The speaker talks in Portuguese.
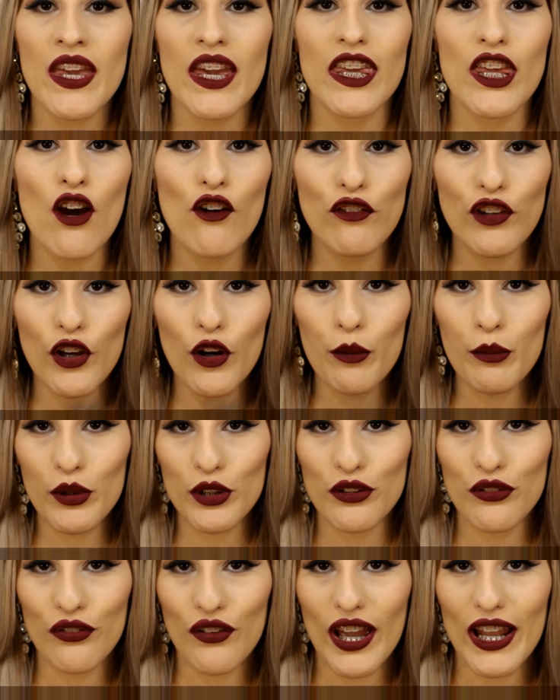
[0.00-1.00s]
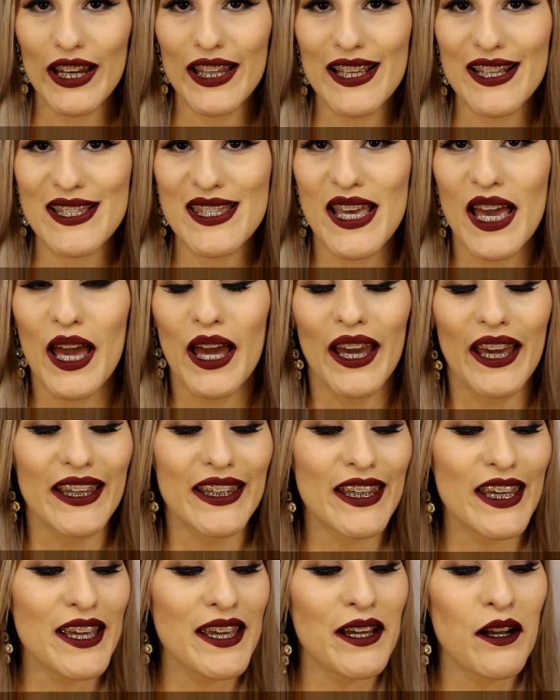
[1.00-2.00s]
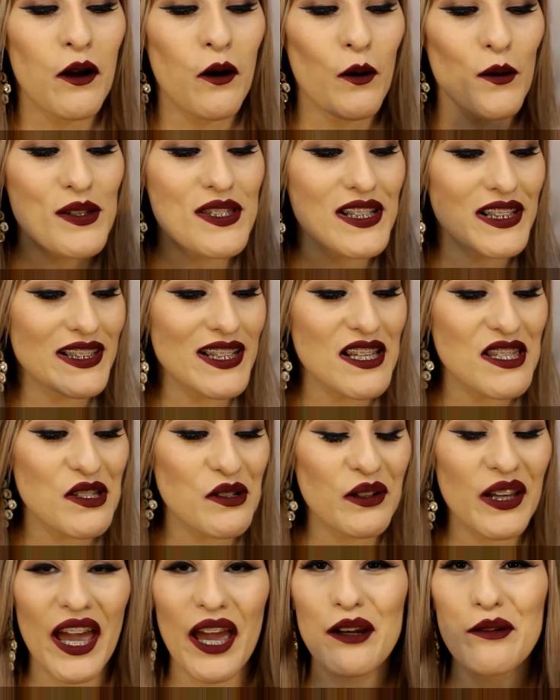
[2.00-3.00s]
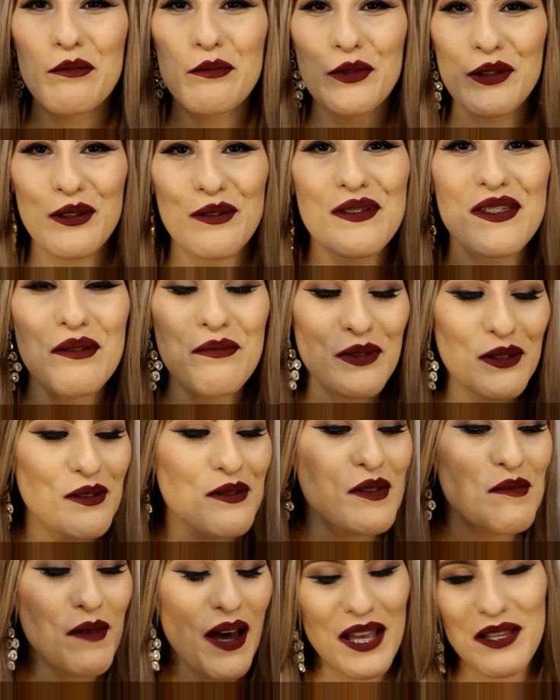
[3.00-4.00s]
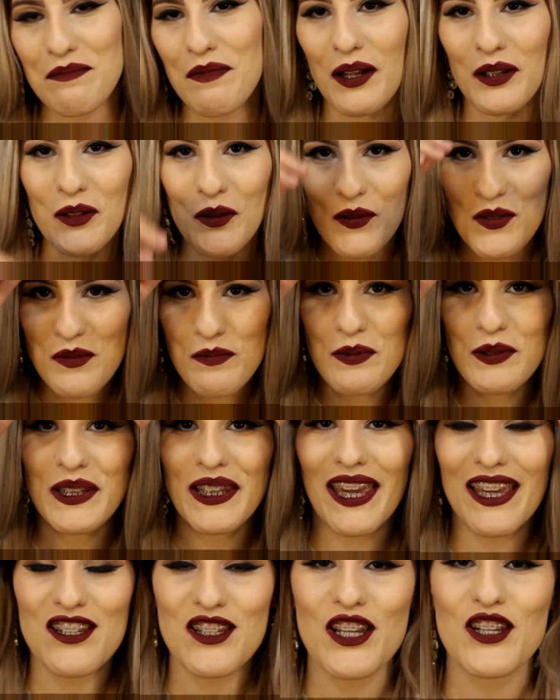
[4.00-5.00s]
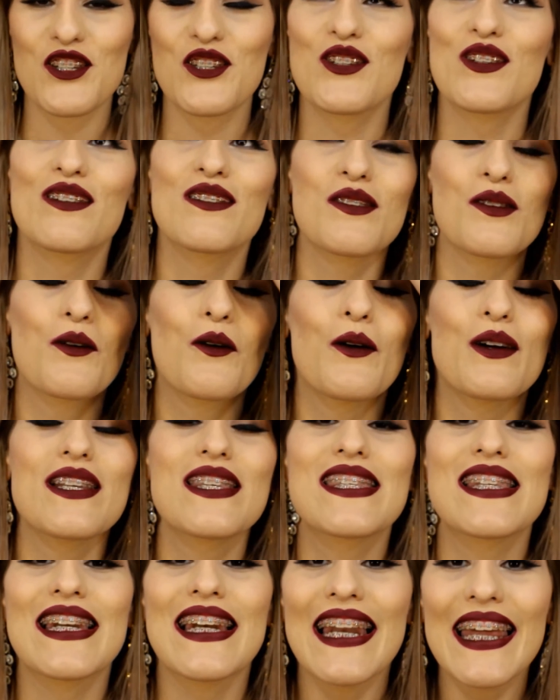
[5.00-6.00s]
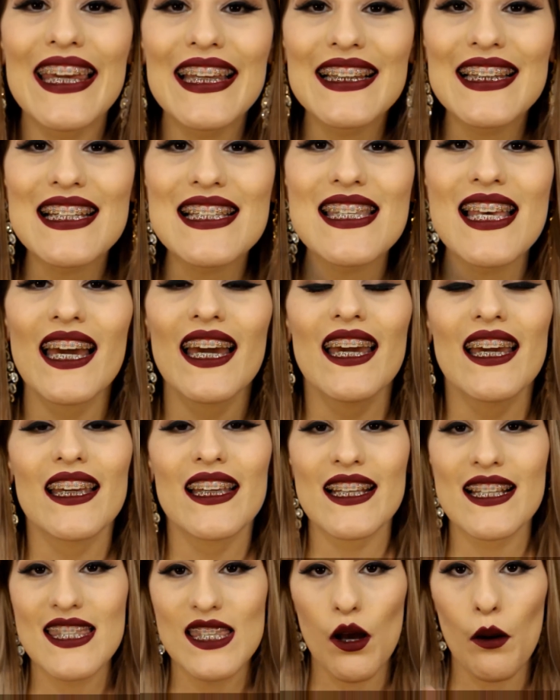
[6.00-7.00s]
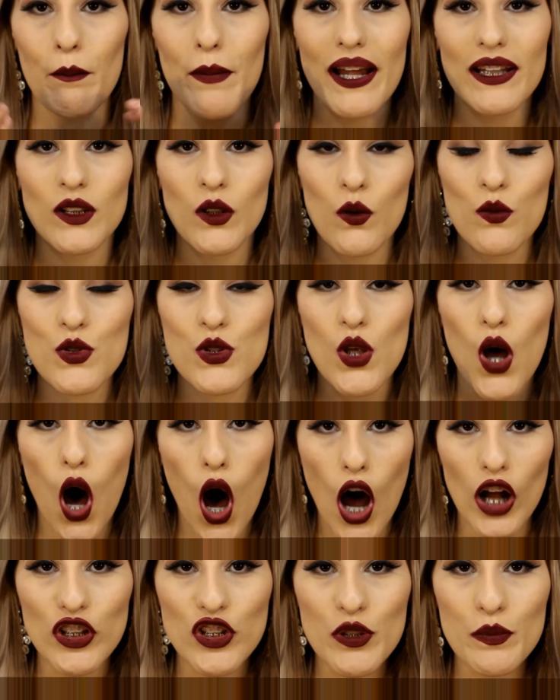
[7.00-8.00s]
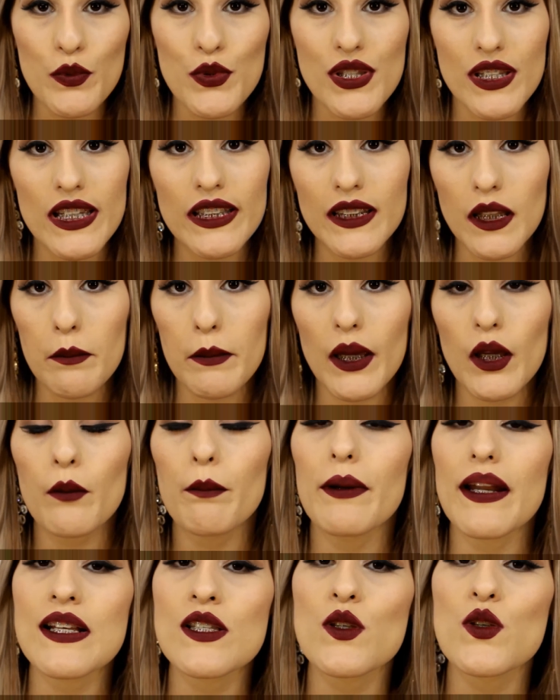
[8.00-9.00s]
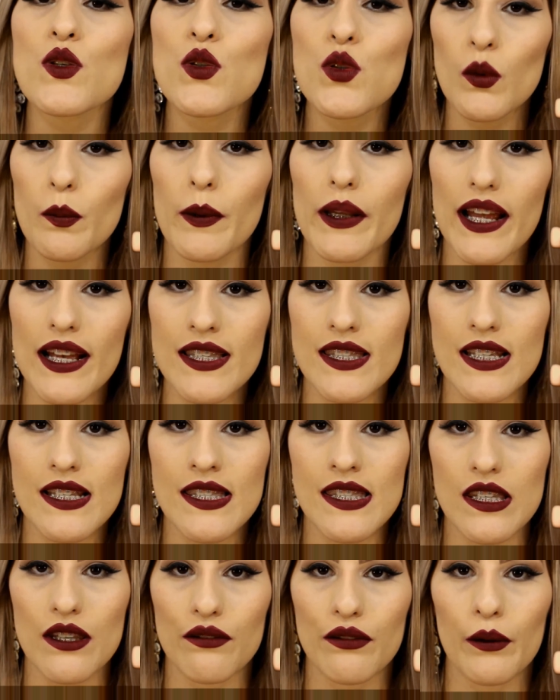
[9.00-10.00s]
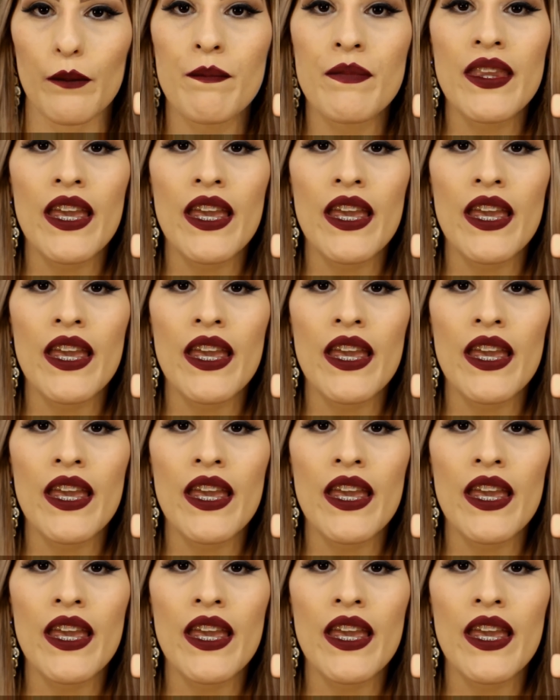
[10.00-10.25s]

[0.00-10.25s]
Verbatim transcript: E eu fico muito feliz e com certeza eu quero muitos e muitos mais batons, porque, gente, são cores lindas e são batons ótimos e também um preço super acessível.